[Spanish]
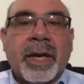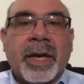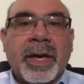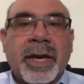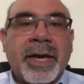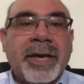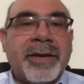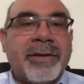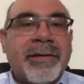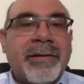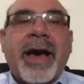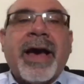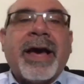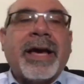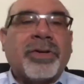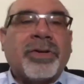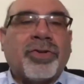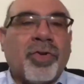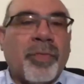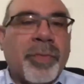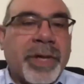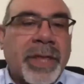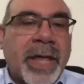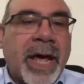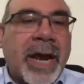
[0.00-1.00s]
y ya
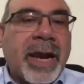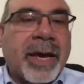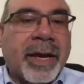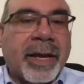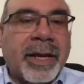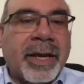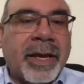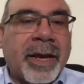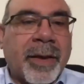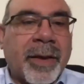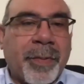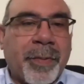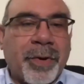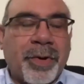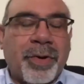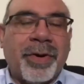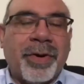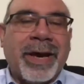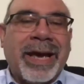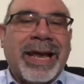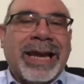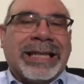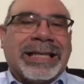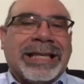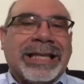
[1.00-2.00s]
eso me da alegría. Pero
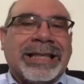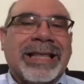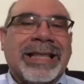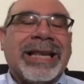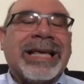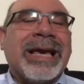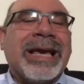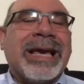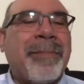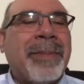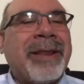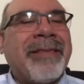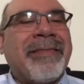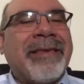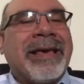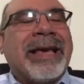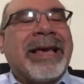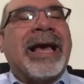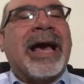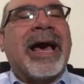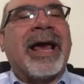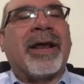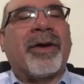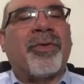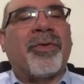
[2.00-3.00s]
el tener que
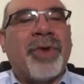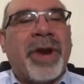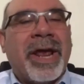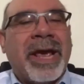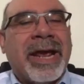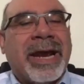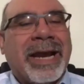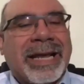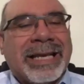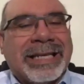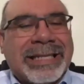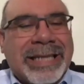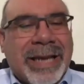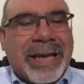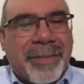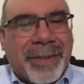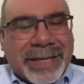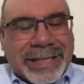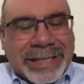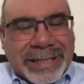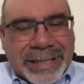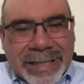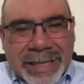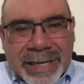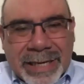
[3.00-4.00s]
predicar en una iglesia
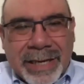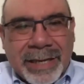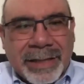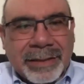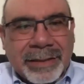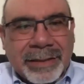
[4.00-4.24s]
vacía